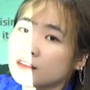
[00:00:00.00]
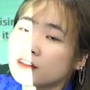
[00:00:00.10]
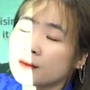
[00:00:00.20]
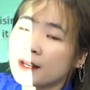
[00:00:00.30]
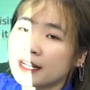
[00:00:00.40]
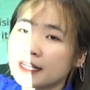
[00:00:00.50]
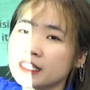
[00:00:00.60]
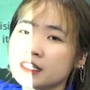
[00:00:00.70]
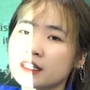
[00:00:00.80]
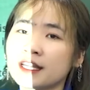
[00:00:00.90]
từ các bạn hay
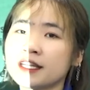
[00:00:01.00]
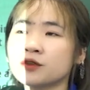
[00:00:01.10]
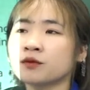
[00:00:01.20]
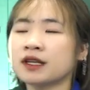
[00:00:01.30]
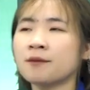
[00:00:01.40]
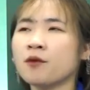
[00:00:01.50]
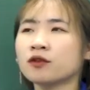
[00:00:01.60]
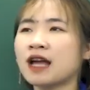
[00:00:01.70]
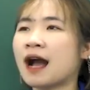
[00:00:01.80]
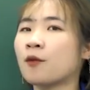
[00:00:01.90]
nhìn thấy khi chúng ta mô
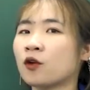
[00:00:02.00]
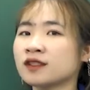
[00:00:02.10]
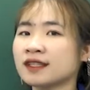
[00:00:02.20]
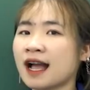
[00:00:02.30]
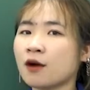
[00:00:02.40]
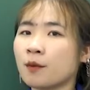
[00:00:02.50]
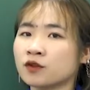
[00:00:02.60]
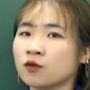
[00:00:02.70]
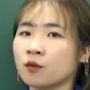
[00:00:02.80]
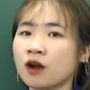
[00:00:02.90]
tả một con dao mà
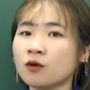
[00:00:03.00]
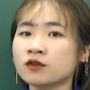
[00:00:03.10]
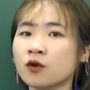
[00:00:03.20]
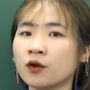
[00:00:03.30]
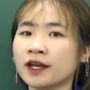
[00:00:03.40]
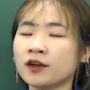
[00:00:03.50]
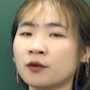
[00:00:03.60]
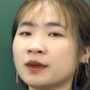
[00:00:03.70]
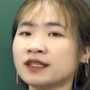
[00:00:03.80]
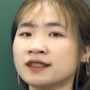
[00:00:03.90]
dùng lâu rồi ấy nó
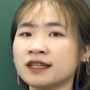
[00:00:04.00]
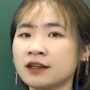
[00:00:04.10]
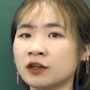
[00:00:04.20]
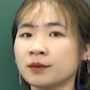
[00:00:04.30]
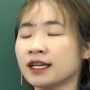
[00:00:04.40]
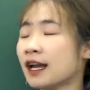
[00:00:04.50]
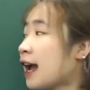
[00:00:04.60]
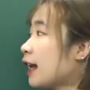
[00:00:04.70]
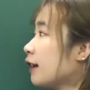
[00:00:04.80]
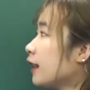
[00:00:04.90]
bị gì nó bị
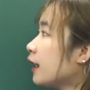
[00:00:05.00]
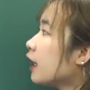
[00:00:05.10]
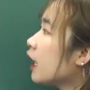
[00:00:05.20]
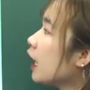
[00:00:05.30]
han đi ấy